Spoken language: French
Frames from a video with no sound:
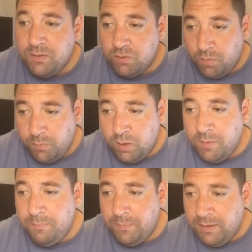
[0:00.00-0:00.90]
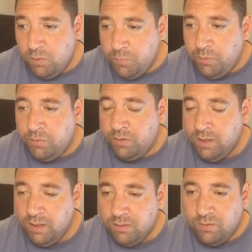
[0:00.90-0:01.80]
Ils se sont pris quand même pas mal de buts.
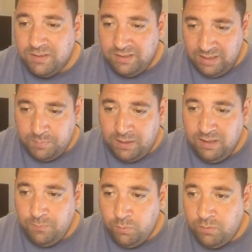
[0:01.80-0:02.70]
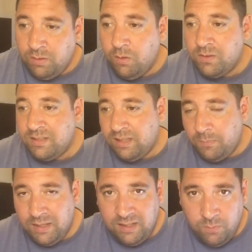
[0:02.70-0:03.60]
Donc ils se prennent des buts. On sait
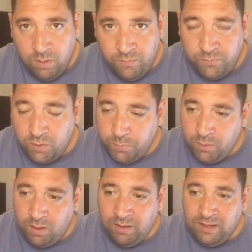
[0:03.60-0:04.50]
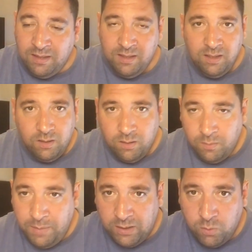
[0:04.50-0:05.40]
très bien que les Wolves, championnat anglais,
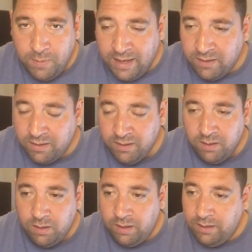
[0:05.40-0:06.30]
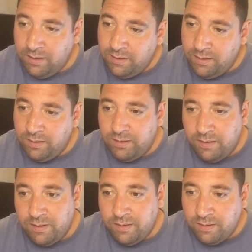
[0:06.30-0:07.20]
euh, back-to-back, Hein,
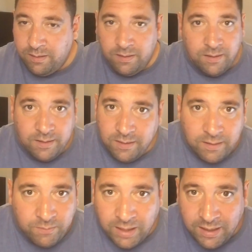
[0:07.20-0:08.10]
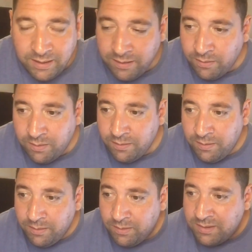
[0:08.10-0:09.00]
euh, voilà,
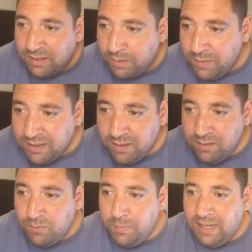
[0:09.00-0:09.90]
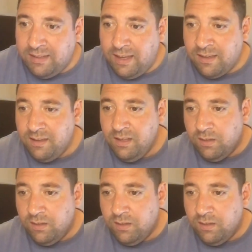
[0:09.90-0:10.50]
euh, on, sait très bien qu'ils ont une belle attaque.